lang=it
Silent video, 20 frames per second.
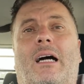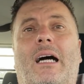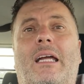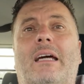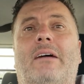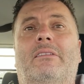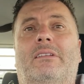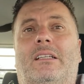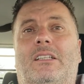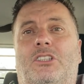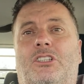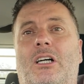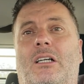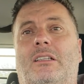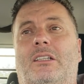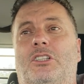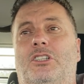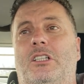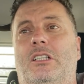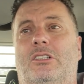magari avete
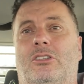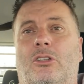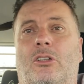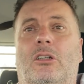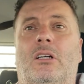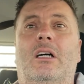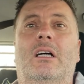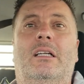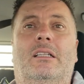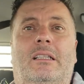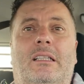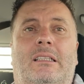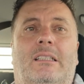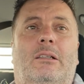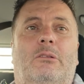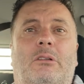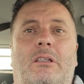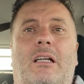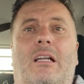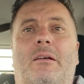già deciso di
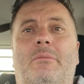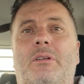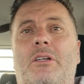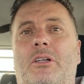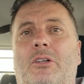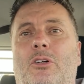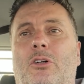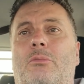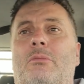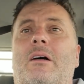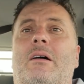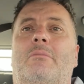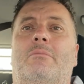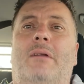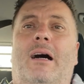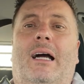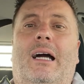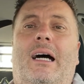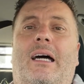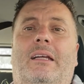seguire le mie
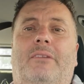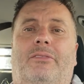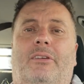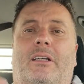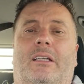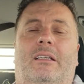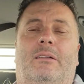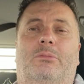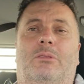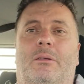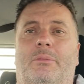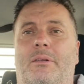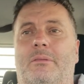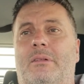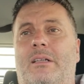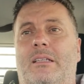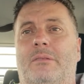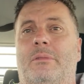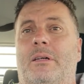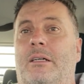orme, magari farete pure
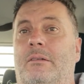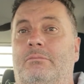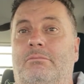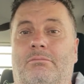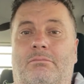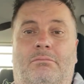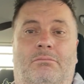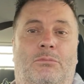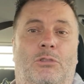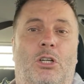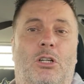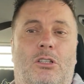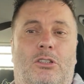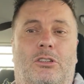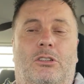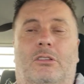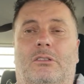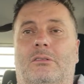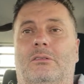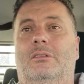prima di me, non
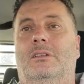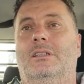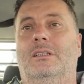lo so,